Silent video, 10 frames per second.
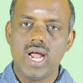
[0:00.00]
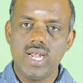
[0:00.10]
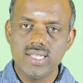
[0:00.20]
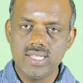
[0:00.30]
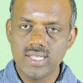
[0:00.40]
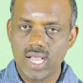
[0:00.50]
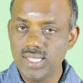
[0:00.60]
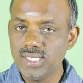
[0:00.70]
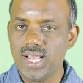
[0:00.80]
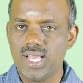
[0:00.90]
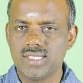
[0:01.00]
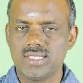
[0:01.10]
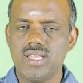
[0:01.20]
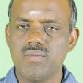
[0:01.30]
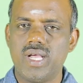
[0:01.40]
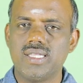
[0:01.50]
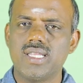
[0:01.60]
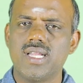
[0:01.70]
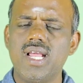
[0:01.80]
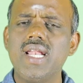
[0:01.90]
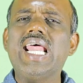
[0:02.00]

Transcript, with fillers: அல்லது ஆந்திர அரசுலேயும் பார்த்திங்கன்னா